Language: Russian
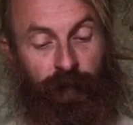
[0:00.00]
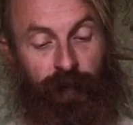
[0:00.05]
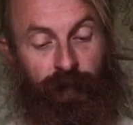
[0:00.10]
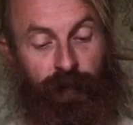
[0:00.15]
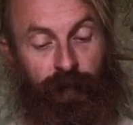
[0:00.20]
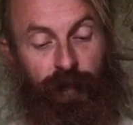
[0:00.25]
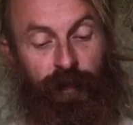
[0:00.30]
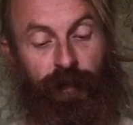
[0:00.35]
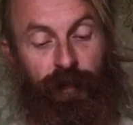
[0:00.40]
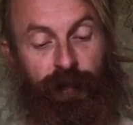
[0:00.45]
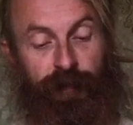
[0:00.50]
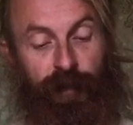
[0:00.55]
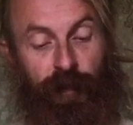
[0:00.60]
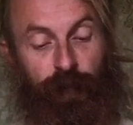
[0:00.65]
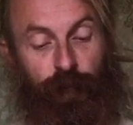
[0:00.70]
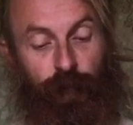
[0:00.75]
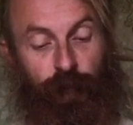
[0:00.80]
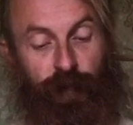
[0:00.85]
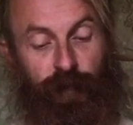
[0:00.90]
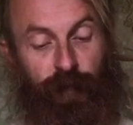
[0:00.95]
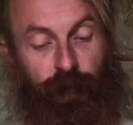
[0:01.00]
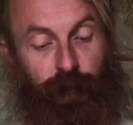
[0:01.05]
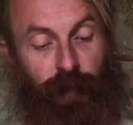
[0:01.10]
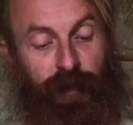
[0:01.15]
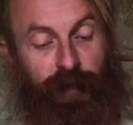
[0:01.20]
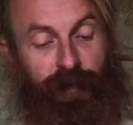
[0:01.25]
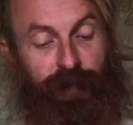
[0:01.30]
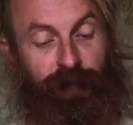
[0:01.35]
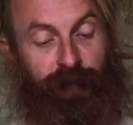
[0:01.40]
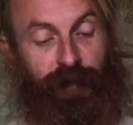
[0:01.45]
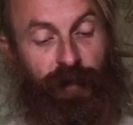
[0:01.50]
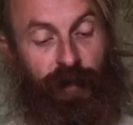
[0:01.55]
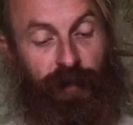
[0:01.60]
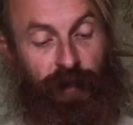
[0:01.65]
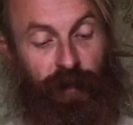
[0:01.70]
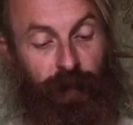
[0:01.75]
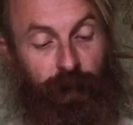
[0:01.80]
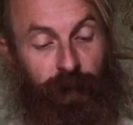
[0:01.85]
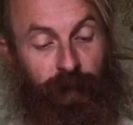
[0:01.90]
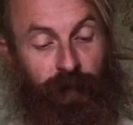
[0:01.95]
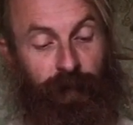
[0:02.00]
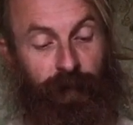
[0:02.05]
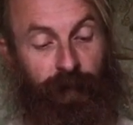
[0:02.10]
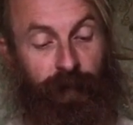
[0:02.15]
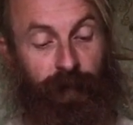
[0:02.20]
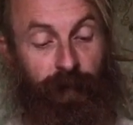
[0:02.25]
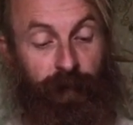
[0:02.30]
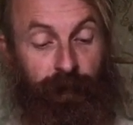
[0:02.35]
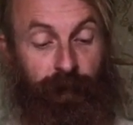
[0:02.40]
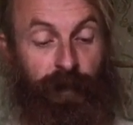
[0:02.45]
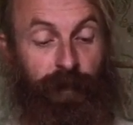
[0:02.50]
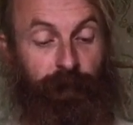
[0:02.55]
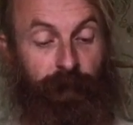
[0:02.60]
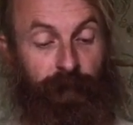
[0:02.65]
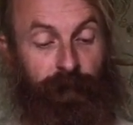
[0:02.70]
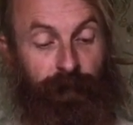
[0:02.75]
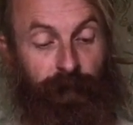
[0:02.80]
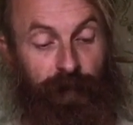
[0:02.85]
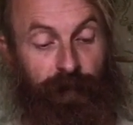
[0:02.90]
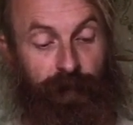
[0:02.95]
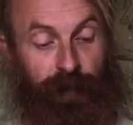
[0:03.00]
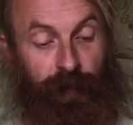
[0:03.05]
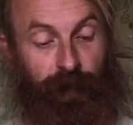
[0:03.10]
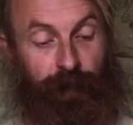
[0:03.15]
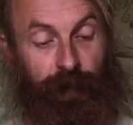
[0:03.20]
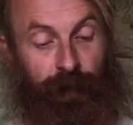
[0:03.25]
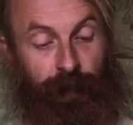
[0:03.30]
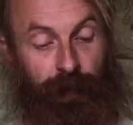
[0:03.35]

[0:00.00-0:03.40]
Ты и затертые были свидетелями. Вы в ответе.